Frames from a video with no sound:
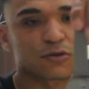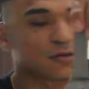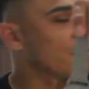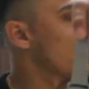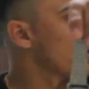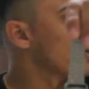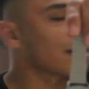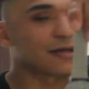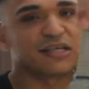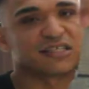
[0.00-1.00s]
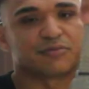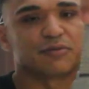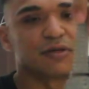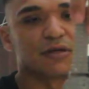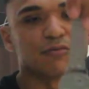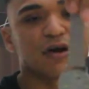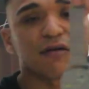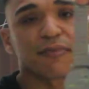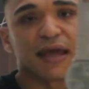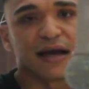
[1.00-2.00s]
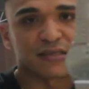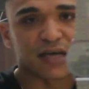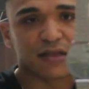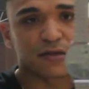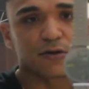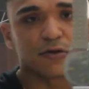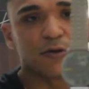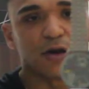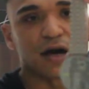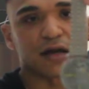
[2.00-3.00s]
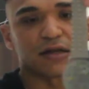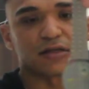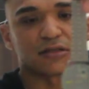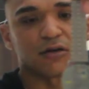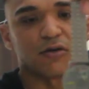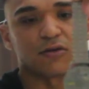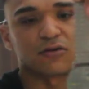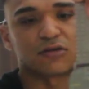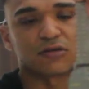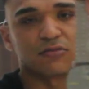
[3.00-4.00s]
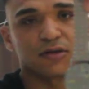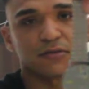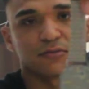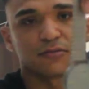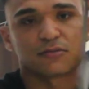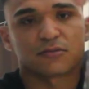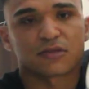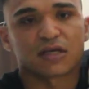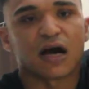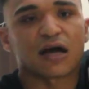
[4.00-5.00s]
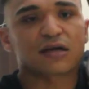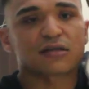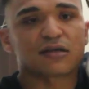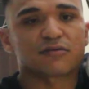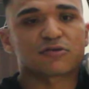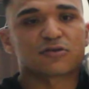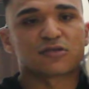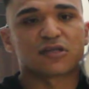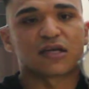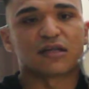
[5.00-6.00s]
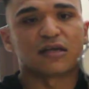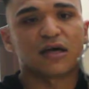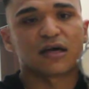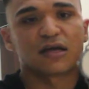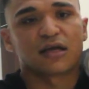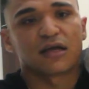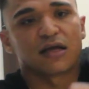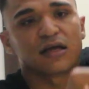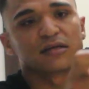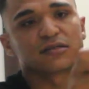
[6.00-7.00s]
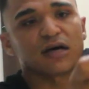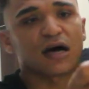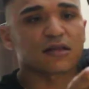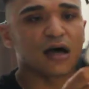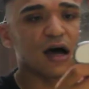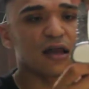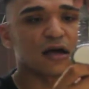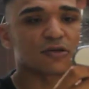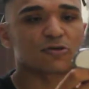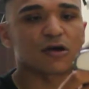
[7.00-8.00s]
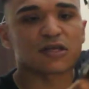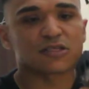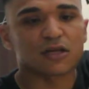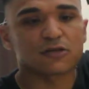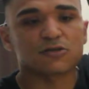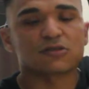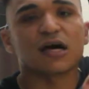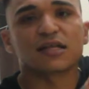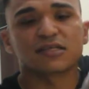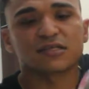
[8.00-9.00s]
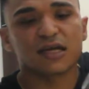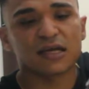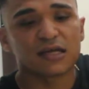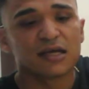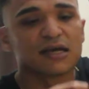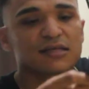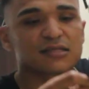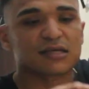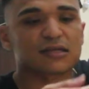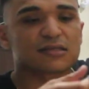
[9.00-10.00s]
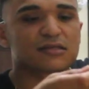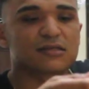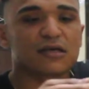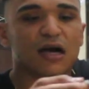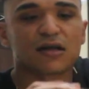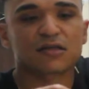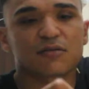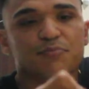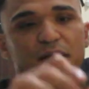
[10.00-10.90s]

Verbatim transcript: Kutusu falan nerede hiçbir bilgim yok. Saatin önü böyle arkadaşlar gördüğünüz gibi. Arka tarafı şu şekilde. Saat hala şu anda çalışıyor. Sadece tek sıkıntısı artık